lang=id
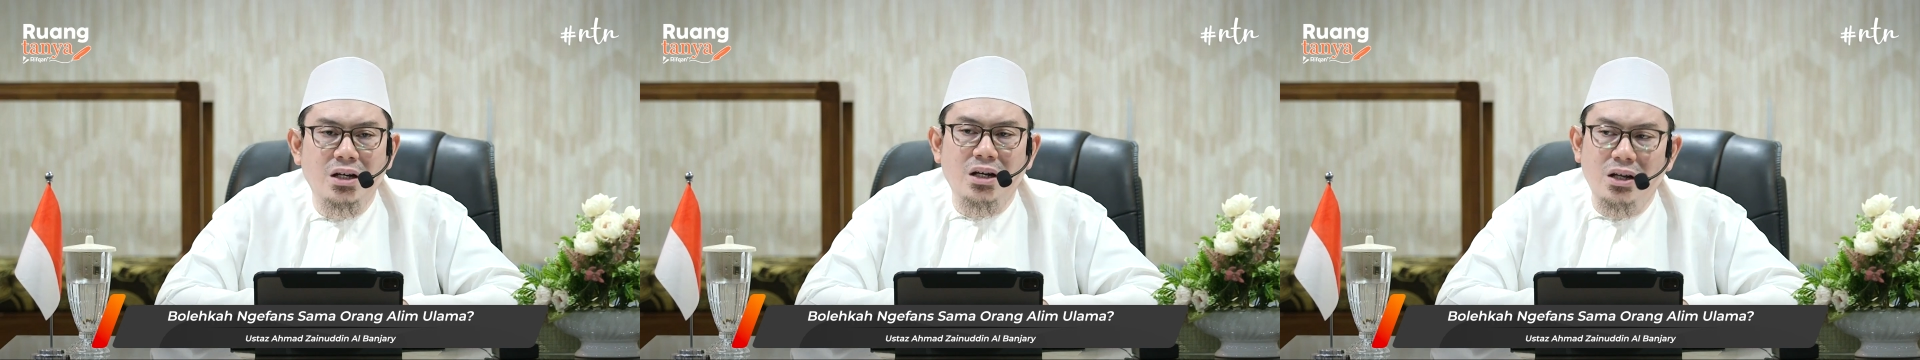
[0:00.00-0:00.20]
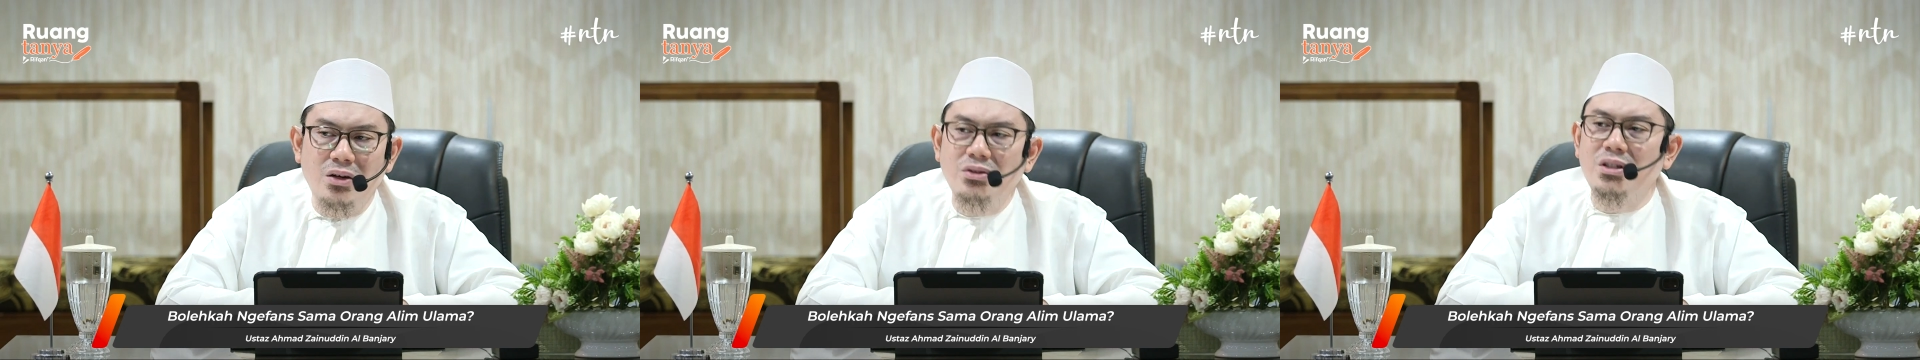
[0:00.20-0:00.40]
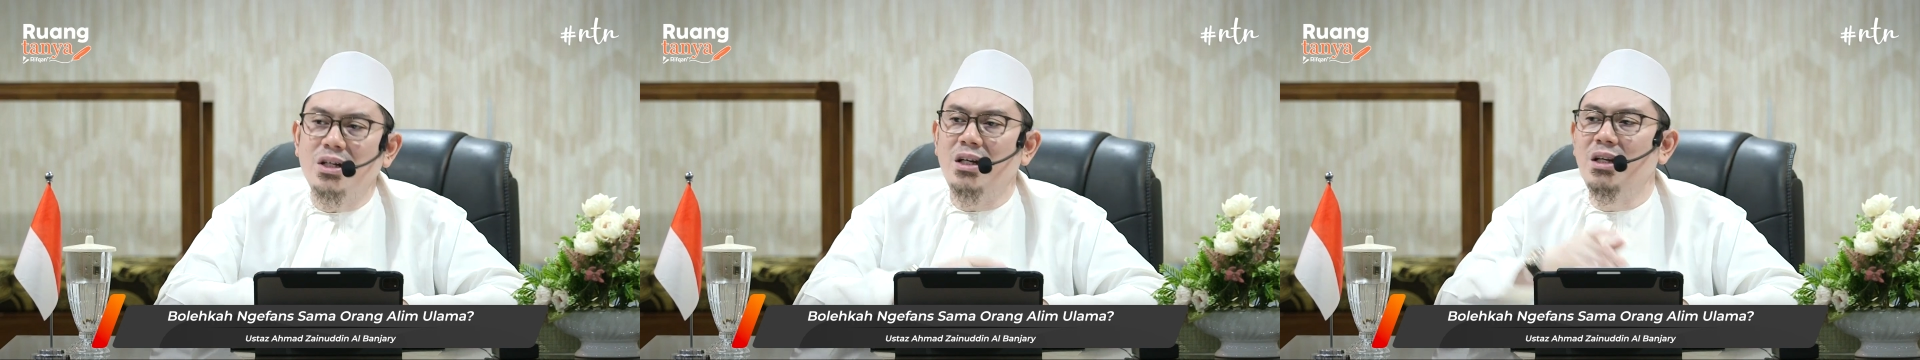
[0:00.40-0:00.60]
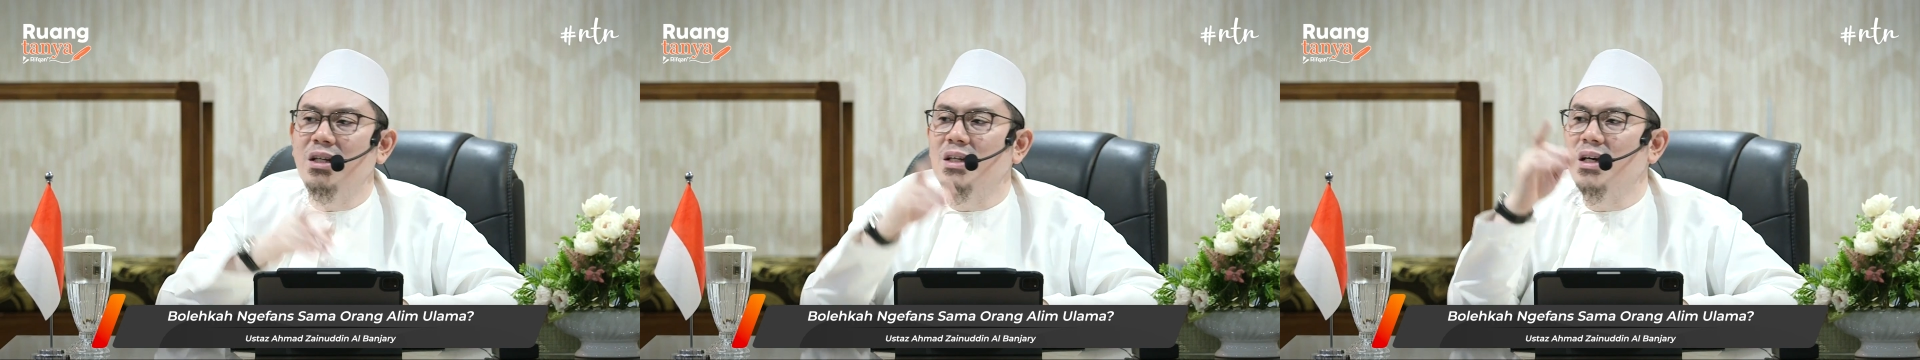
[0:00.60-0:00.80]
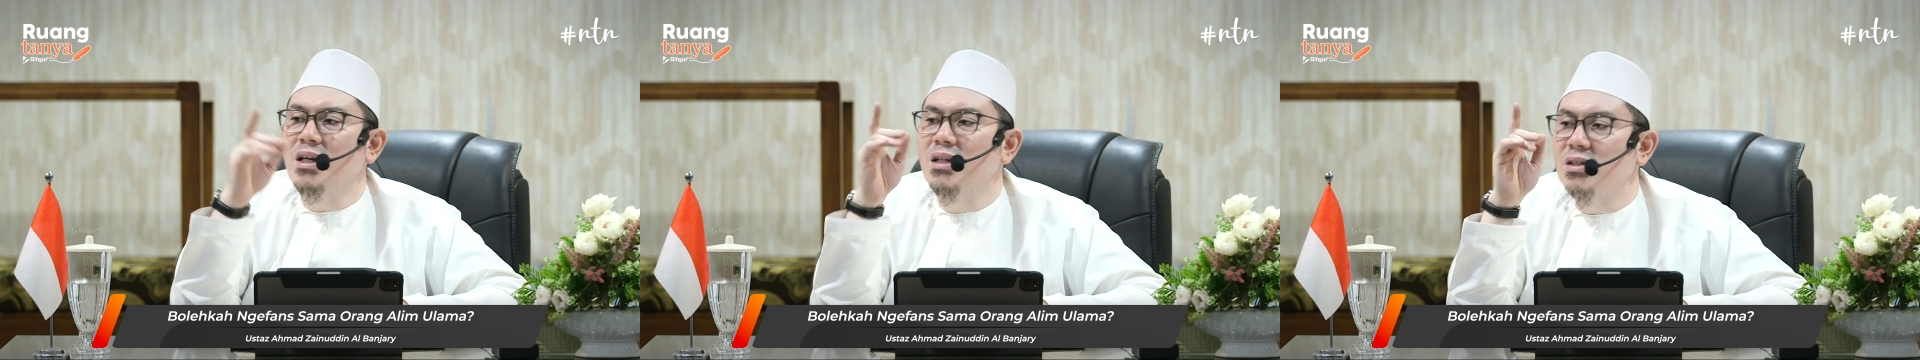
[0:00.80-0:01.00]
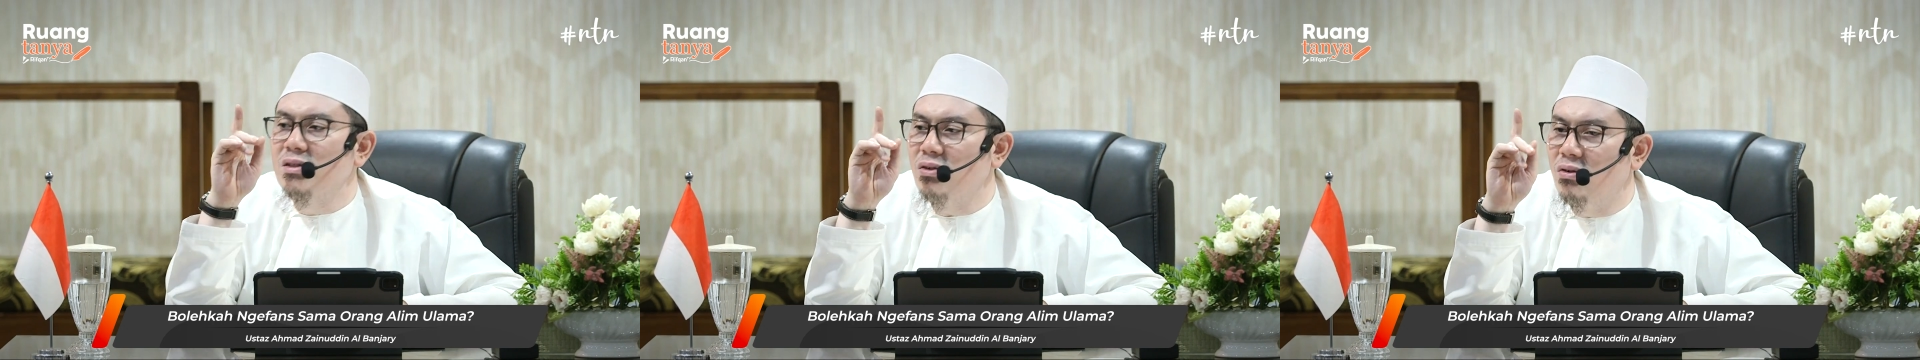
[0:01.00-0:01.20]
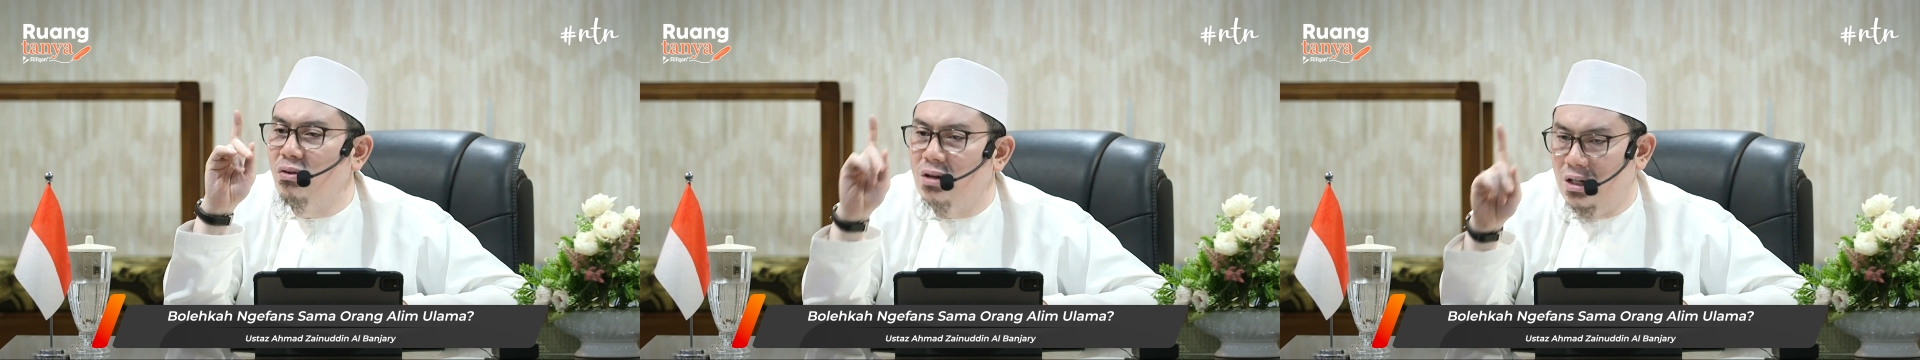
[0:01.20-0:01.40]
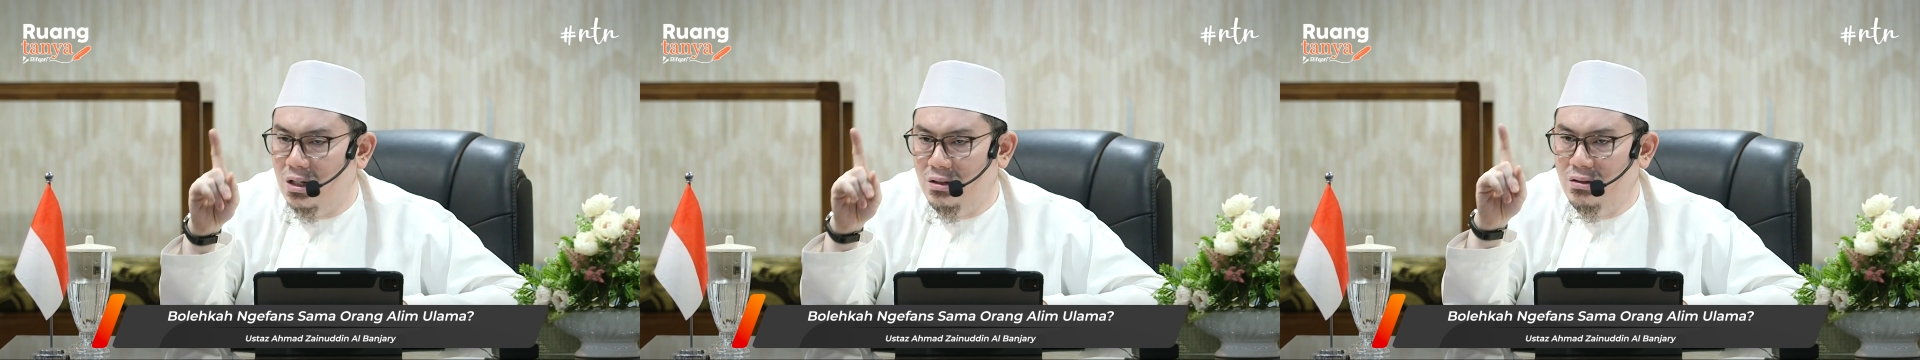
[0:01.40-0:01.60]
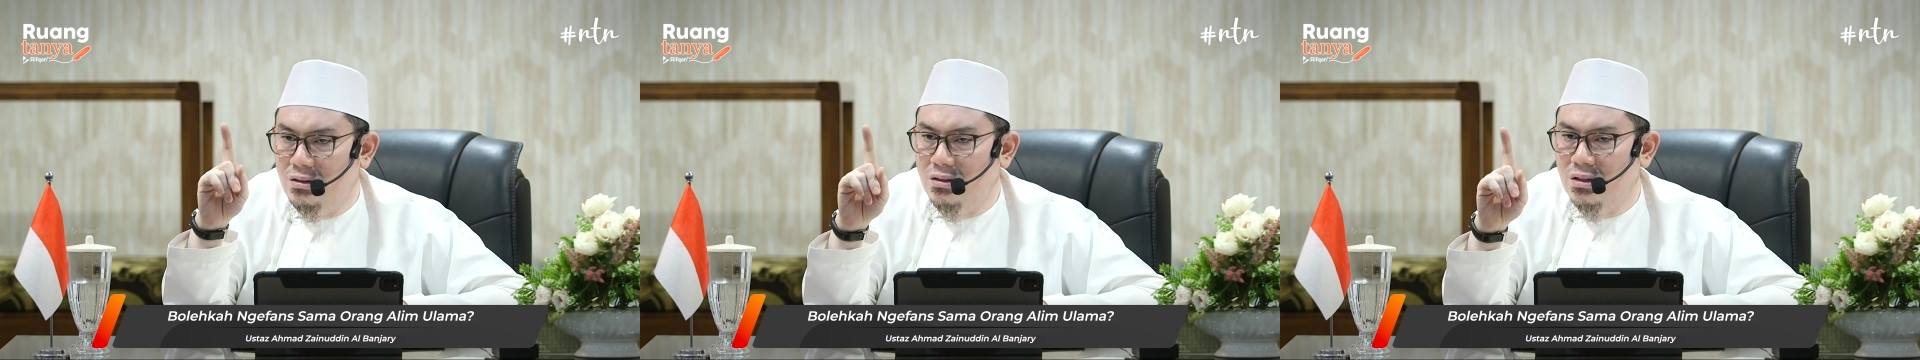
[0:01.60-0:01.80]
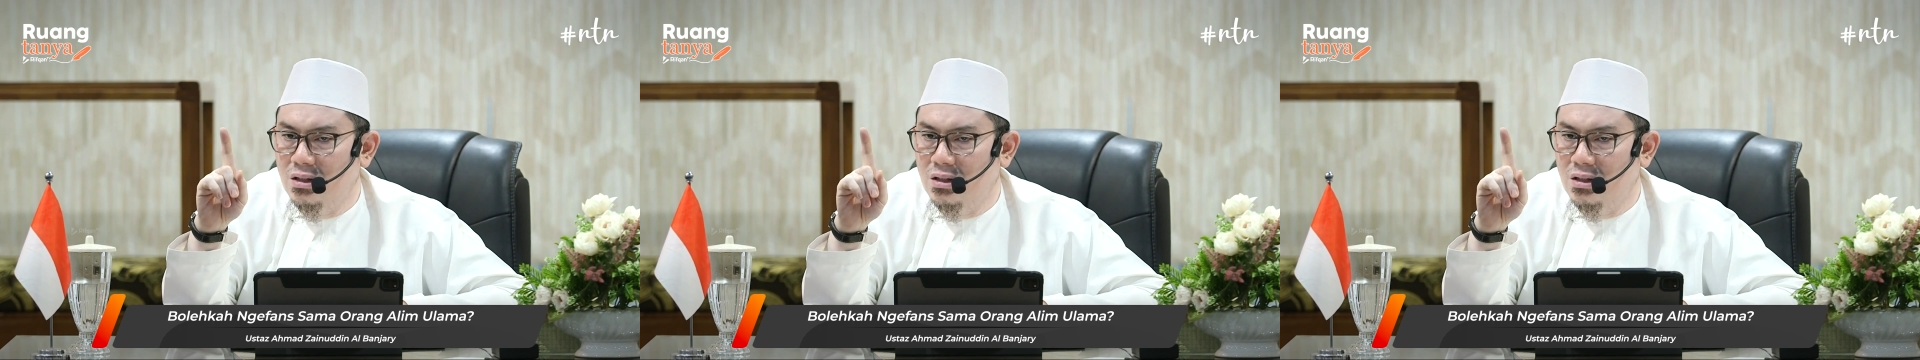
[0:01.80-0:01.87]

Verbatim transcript: kalau seandainya ada seorang